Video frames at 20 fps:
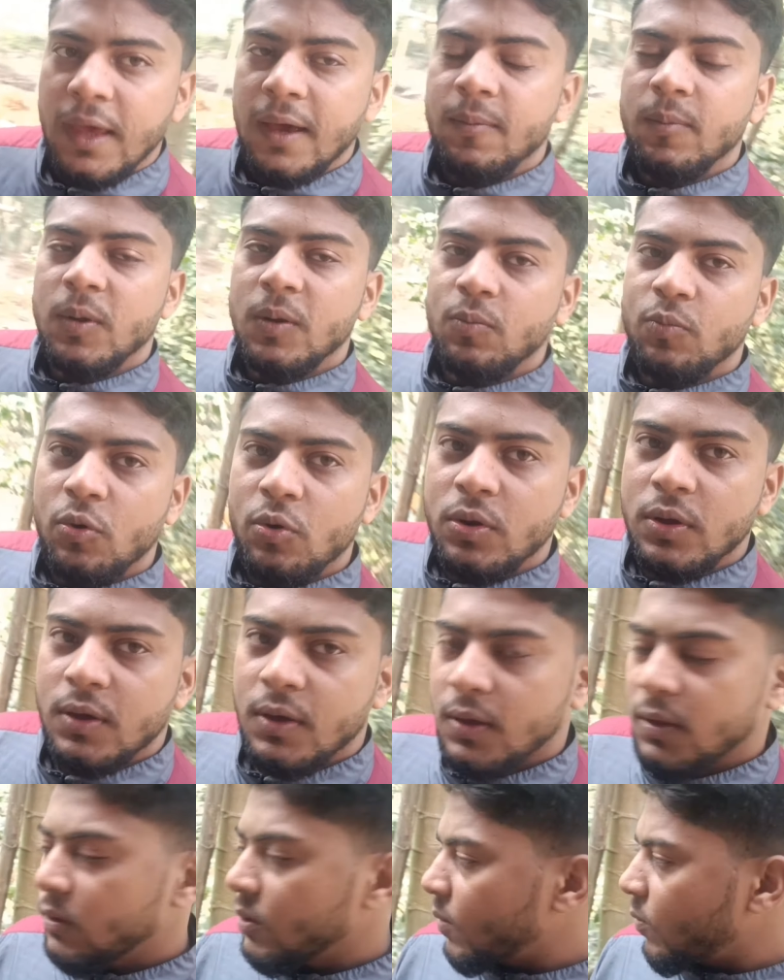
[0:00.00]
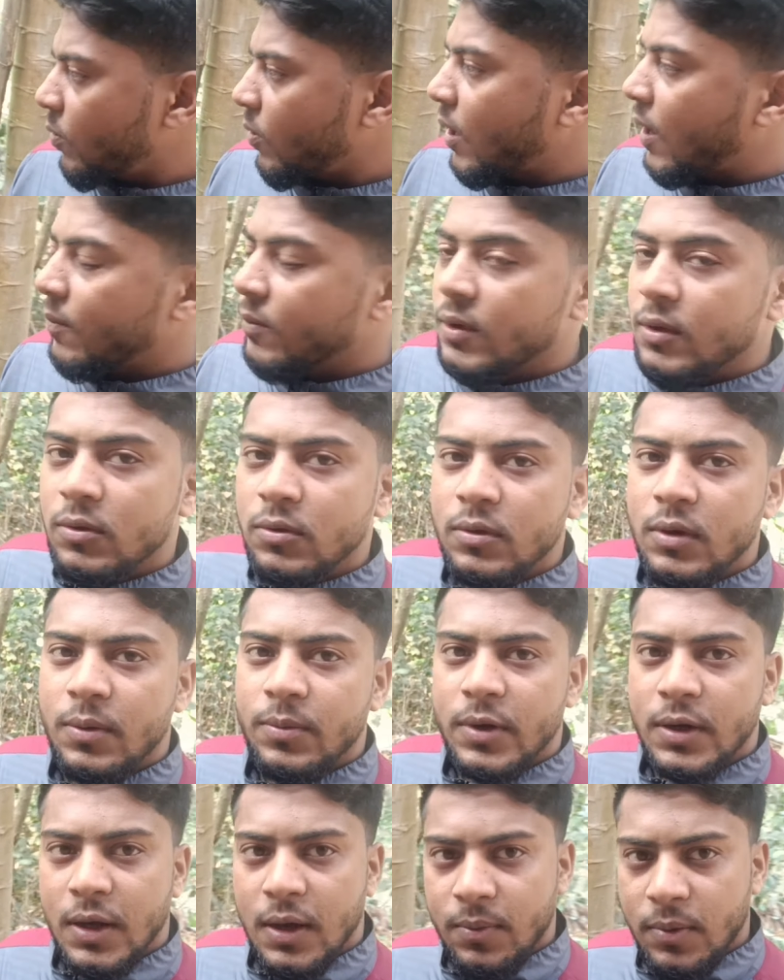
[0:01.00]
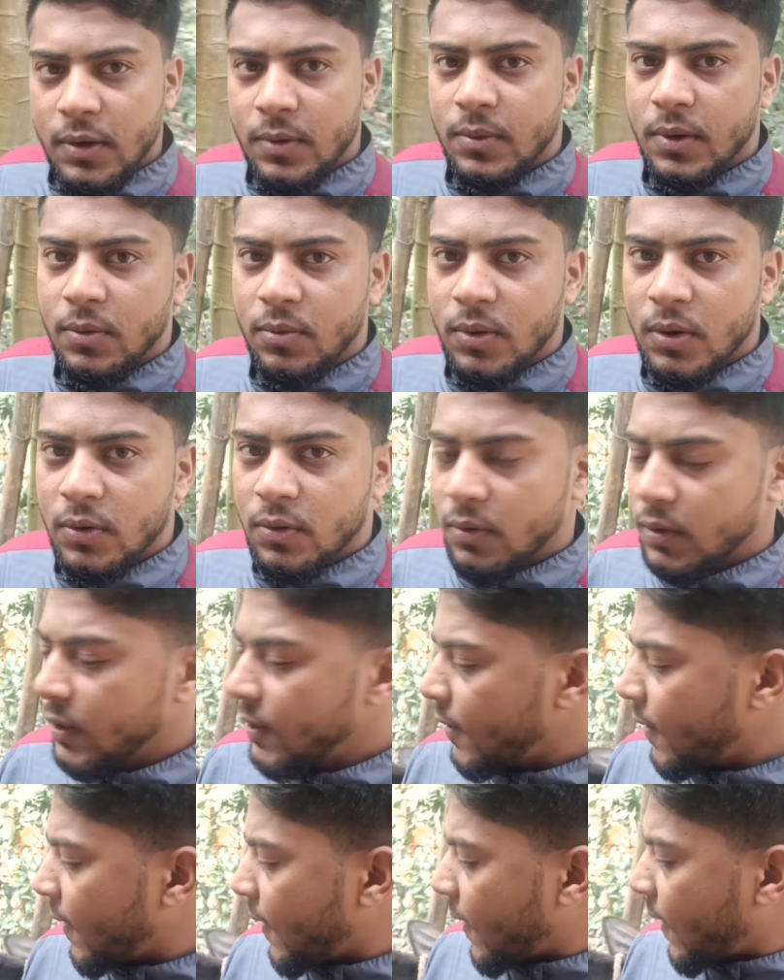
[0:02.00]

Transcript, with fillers: কিন্তু একবারে পরীক্ষিত এবং আমি কিন্তু আমার খামারে ব্যবহার করি